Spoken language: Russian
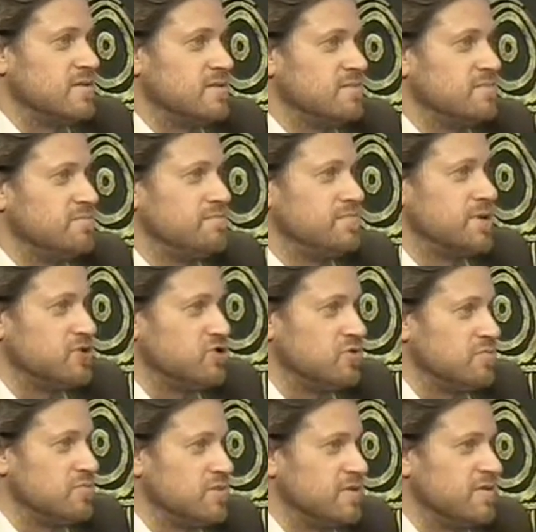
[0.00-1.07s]

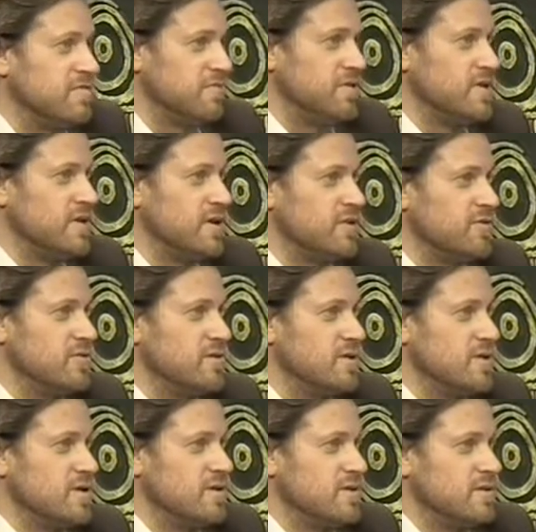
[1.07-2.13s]
причем Фигаро,
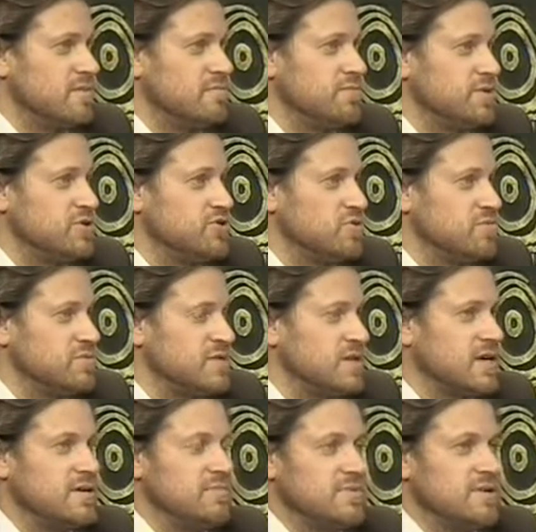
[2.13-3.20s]
причем с
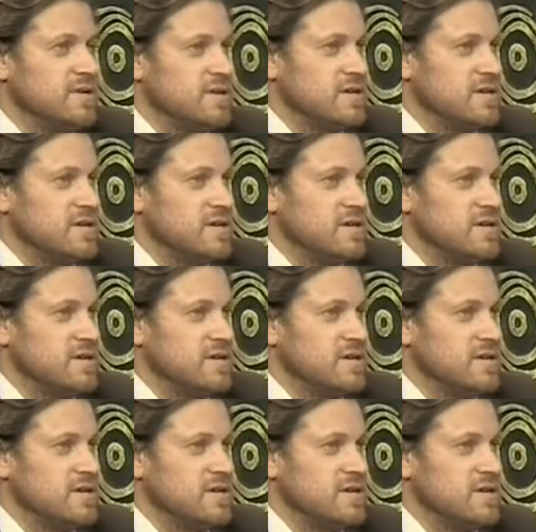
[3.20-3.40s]
такими